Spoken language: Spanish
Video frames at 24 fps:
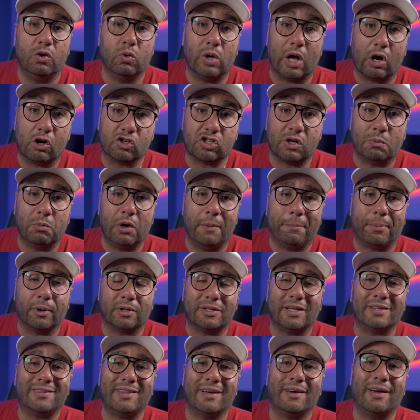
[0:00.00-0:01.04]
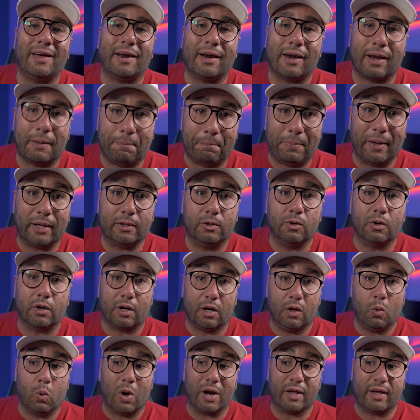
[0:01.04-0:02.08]
Y una cosa muy importante que es respeto.
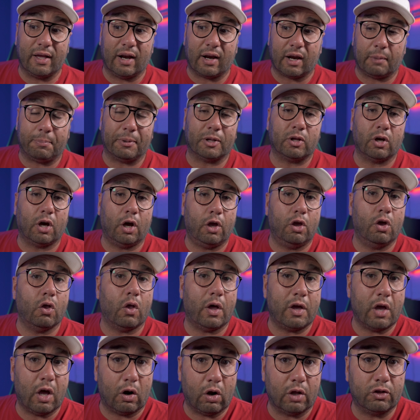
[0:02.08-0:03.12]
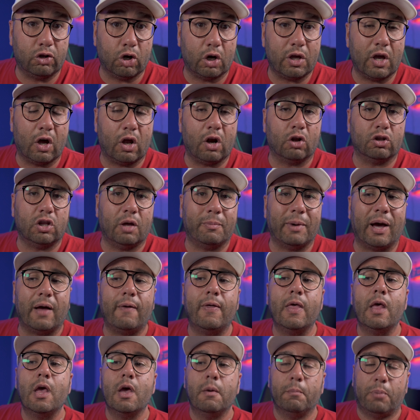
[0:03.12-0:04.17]
Igual que el respeto que yo doy a, los
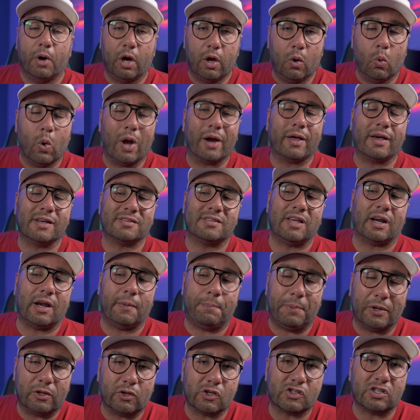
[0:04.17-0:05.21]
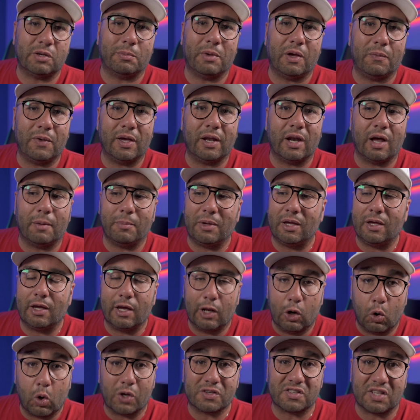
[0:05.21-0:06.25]
demás, pues igual que ese respeto se me viene a mí
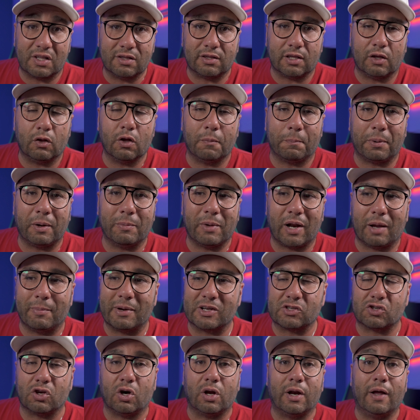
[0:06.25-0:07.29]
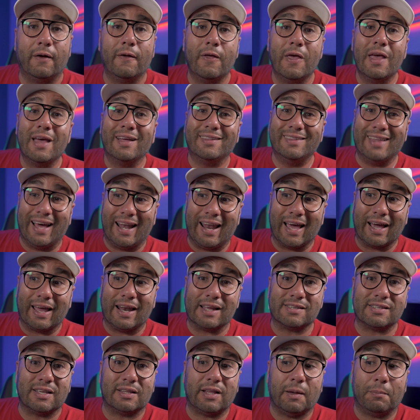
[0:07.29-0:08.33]
y lo he sentido en primera persona. Dar las
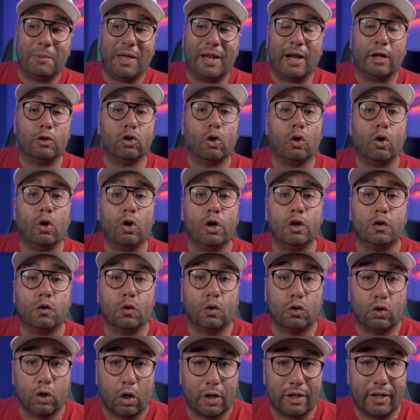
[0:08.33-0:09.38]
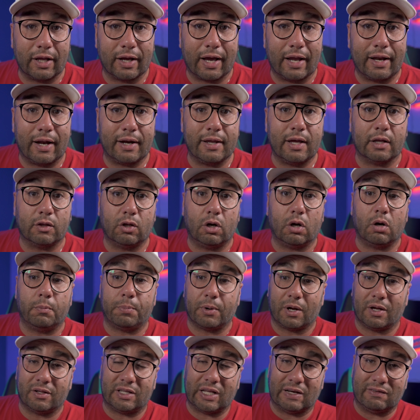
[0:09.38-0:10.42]
gracias también a todos los instructores de Canarias Drone,
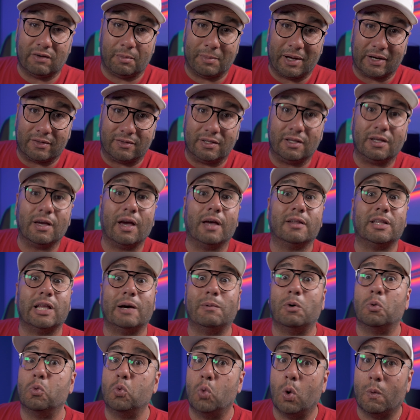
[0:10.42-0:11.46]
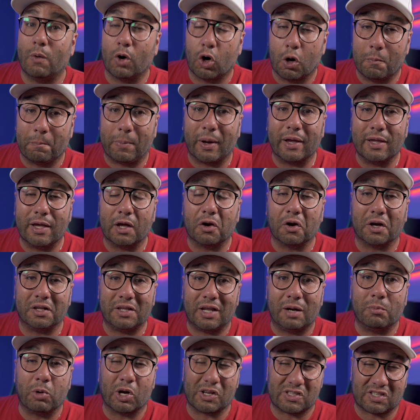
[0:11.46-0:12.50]
porque estaba Martín, estaba un nuevo compañero que
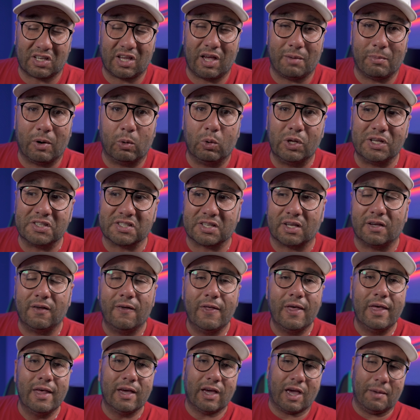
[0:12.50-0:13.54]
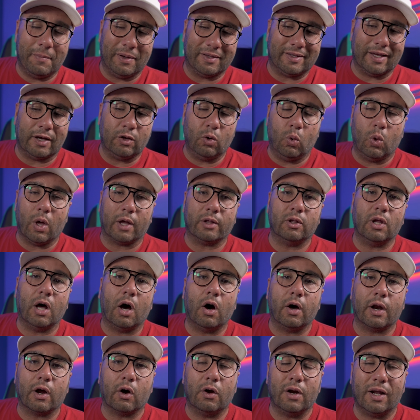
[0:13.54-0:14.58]
tenemos que se llama Ulises, que me está ayudando
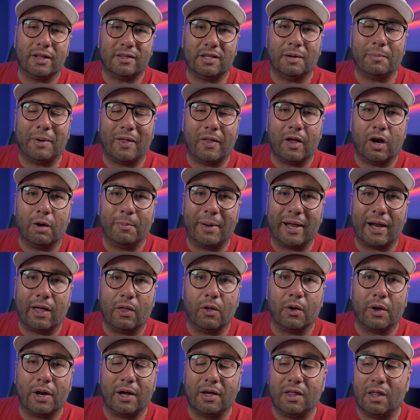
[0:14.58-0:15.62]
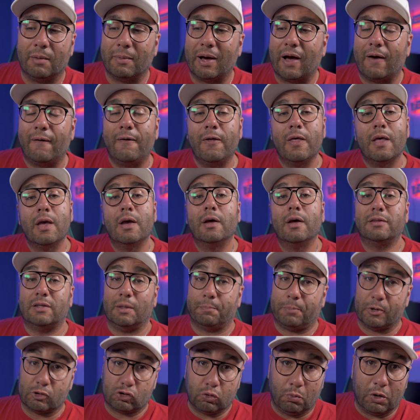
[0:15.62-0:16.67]
ahora con el tema de del operador y demás
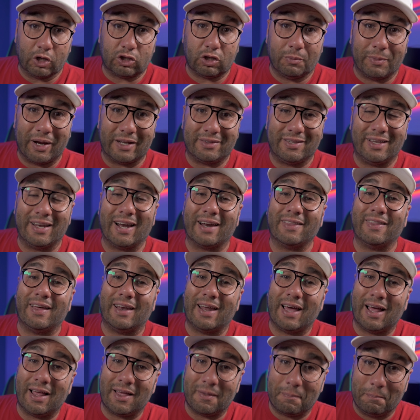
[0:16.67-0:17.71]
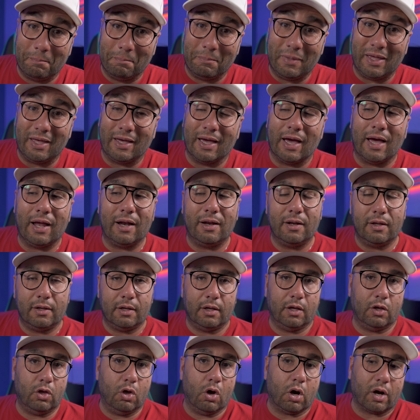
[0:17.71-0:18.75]
por supuesto Martín Ardanaz, Miguel
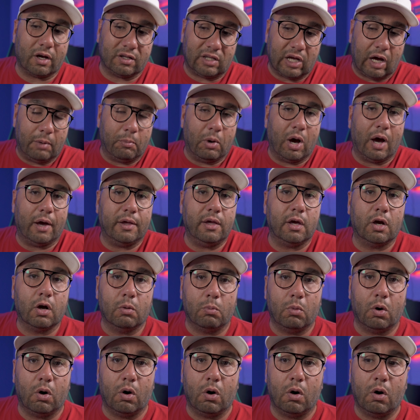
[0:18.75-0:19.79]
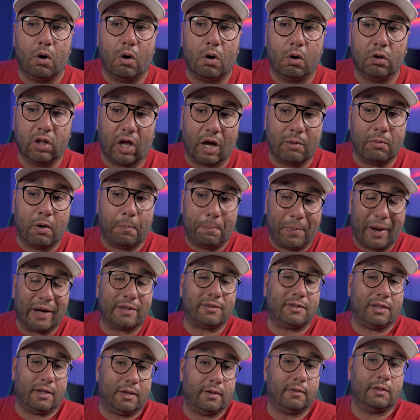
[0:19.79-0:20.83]
y yo, que estábamos allí como, digamos,
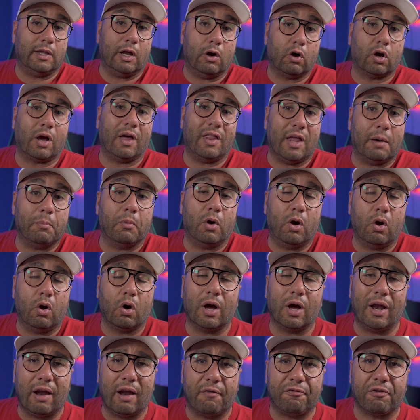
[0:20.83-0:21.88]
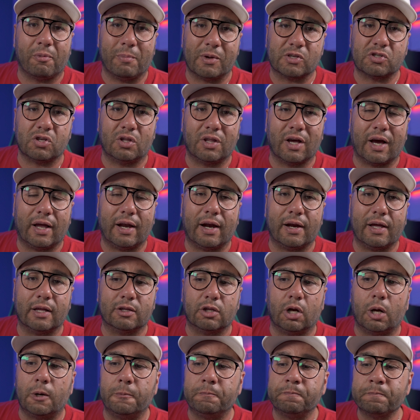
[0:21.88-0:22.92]
parte de los que damos lo que es la formación de Canarias
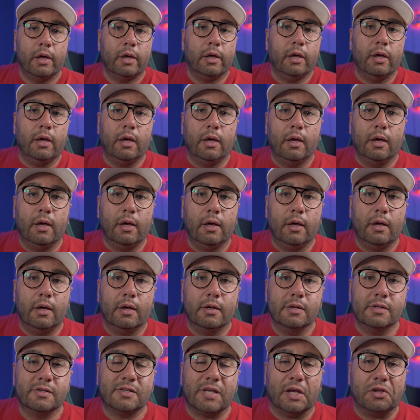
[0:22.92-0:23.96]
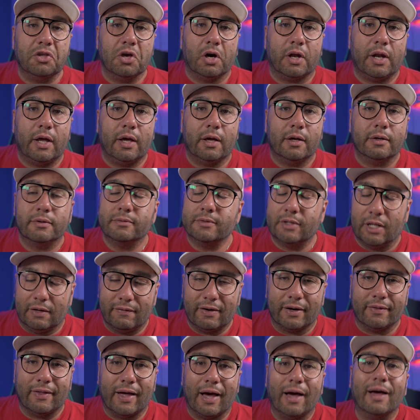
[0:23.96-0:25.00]
Drone. Y señores, de
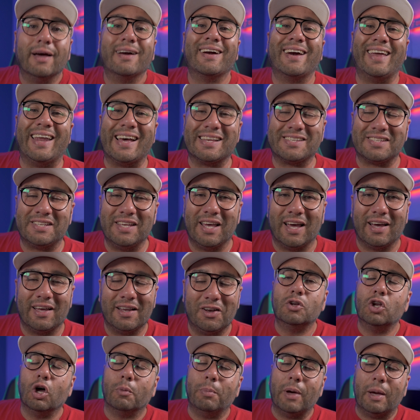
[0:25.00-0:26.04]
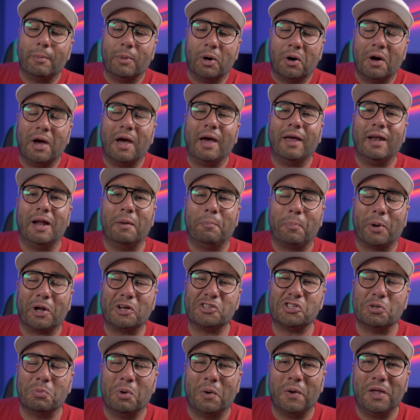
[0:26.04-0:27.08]
verdad, gracias. Nos vemos en el
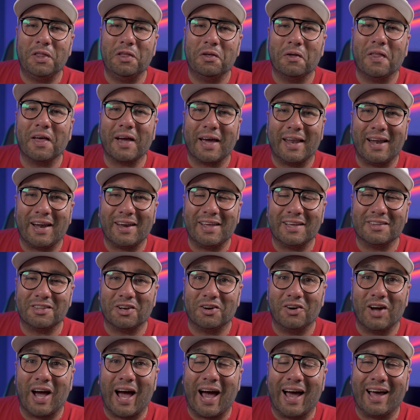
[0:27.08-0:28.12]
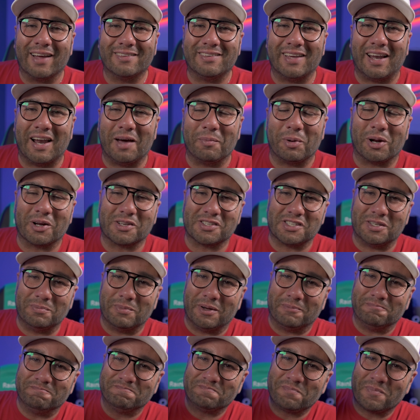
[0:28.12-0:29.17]
próximo vídeo de Canarias Drone. Hasta la próxima.